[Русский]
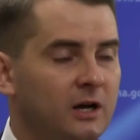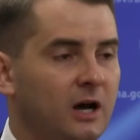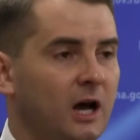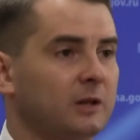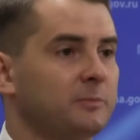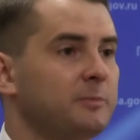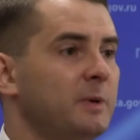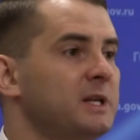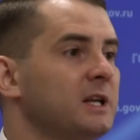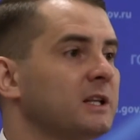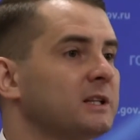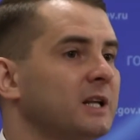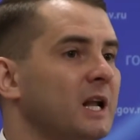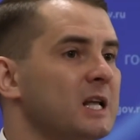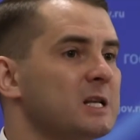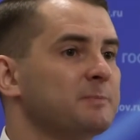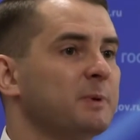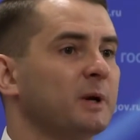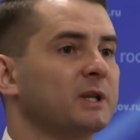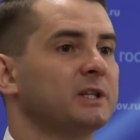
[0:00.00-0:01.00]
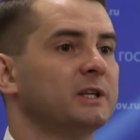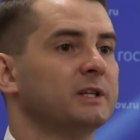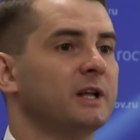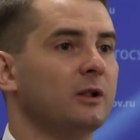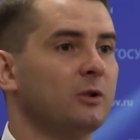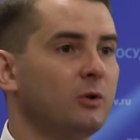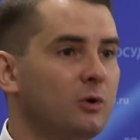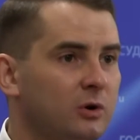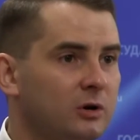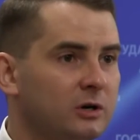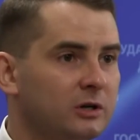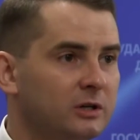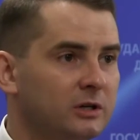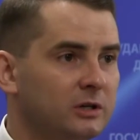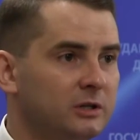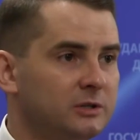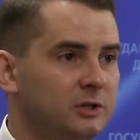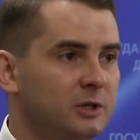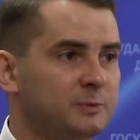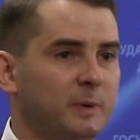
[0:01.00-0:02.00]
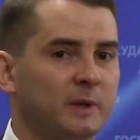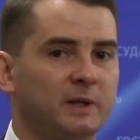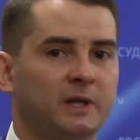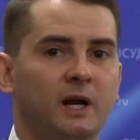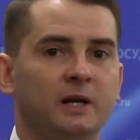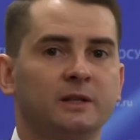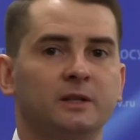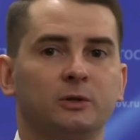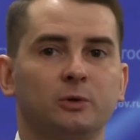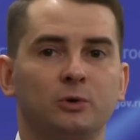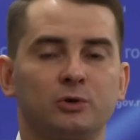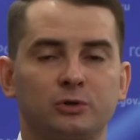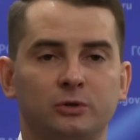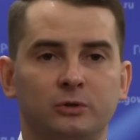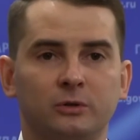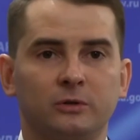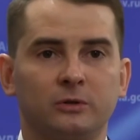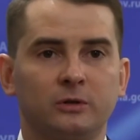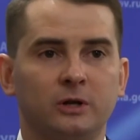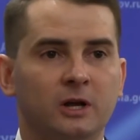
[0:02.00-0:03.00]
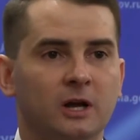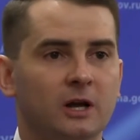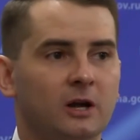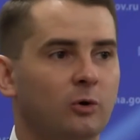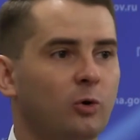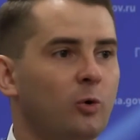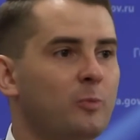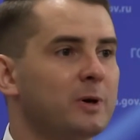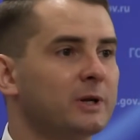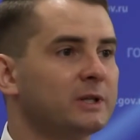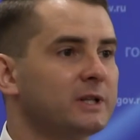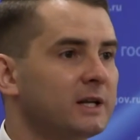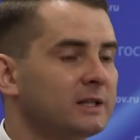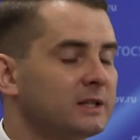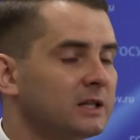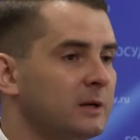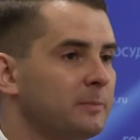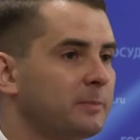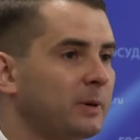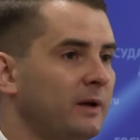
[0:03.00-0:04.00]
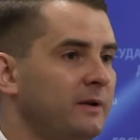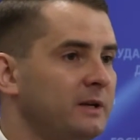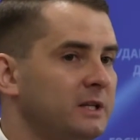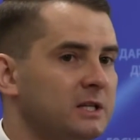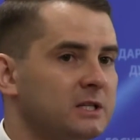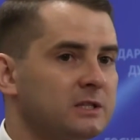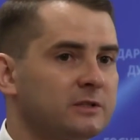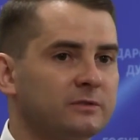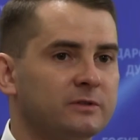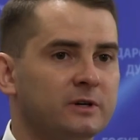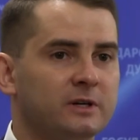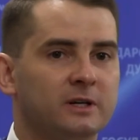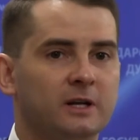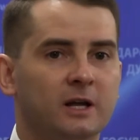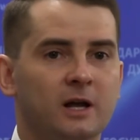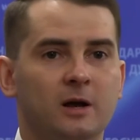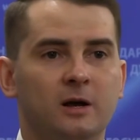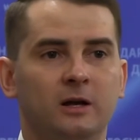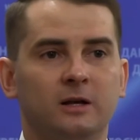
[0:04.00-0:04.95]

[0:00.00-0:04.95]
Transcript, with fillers: отменят транспортный налог, несмотря на то, что губернаторы и правительство